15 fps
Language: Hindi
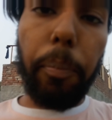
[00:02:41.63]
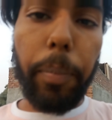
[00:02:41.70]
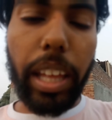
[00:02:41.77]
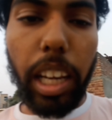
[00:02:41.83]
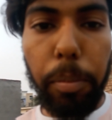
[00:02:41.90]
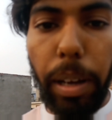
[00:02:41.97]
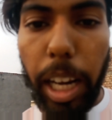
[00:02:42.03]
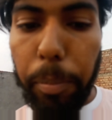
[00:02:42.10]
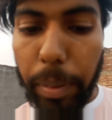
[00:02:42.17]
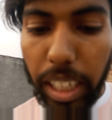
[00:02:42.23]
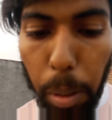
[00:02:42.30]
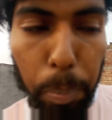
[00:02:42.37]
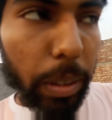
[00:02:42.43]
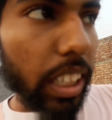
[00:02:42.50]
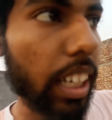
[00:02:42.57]
ना मेरी बारी
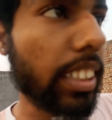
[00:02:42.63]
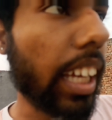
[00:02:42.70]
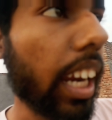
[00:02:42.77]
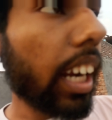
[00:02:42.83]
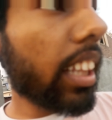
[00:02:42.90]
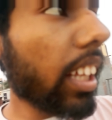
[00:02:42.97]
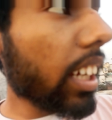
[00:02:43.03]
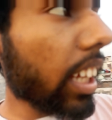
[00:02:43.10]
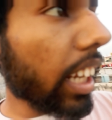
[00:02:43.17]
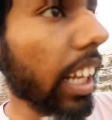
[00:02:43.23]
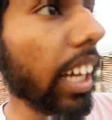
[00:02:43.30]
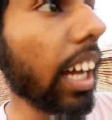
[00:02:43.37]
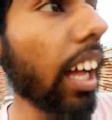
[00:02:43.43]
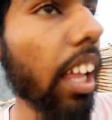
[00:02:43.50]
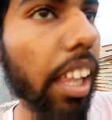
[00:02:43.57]
में ये पंद्रह सेकंड तक
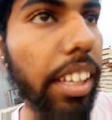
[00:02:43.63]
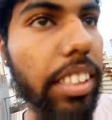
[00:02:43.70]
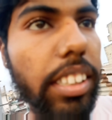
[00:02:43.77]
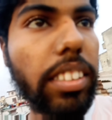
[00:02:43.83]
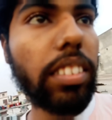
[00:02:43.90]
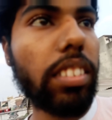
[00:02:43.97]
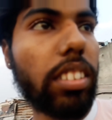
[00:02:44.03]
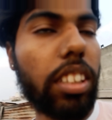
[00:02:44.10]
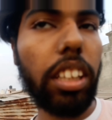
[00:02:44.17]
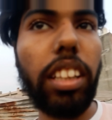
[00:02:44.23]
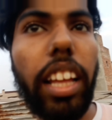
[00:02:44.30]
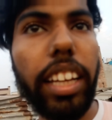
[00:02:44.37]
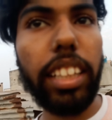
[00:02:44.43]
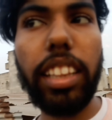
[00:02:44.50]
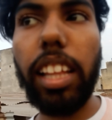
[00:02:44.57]
गिनेगा
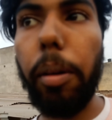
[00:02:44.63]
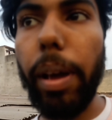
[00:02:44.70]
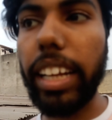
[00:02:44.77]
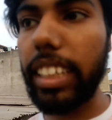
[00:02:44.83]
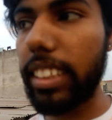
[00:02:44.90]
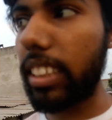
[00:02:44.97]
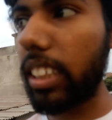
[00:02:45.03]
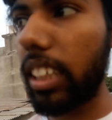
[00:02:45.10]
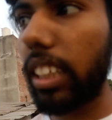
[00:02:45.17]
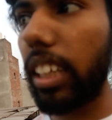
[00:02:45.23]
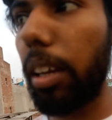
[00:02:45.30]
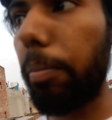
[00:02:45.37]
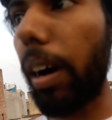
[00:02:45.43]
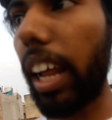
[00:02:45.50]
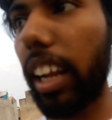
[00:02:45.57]
कि देखते हैं मैं जैसे
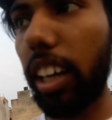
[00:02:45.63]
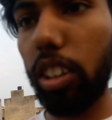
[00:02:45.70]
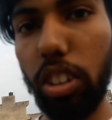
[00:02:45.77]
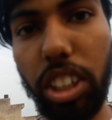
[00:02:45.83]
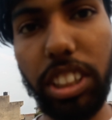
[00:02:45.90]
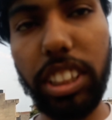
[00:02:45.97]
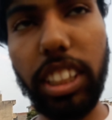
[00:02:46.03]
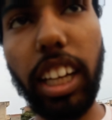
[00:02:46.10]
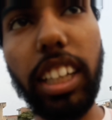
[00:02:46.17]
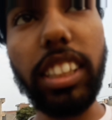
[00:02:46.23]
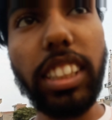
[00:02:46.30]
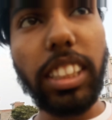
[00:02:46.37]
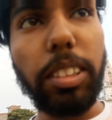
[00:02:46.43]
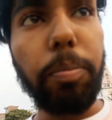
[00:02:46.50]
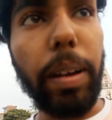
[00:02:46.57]
ये मारेगा तो खिंचा
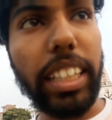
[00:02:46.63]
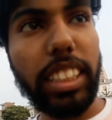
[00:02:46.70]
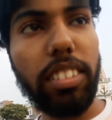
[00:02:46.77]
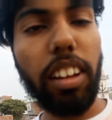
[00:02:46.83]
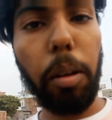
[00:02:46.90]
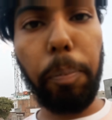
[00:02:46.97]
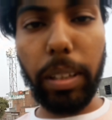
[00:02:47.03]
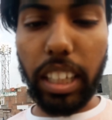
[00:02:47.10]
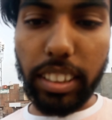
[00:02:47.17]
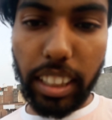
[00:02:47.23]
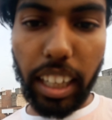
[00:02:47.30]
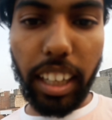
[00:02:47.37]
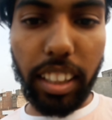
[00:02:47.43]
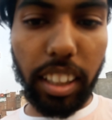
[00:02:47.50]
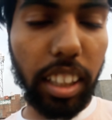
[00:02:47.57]
मैं इसकी बारी पंद्रह
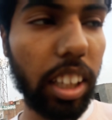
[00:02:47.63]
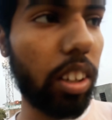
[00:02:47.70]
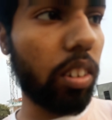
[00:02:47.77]
सेकंड तक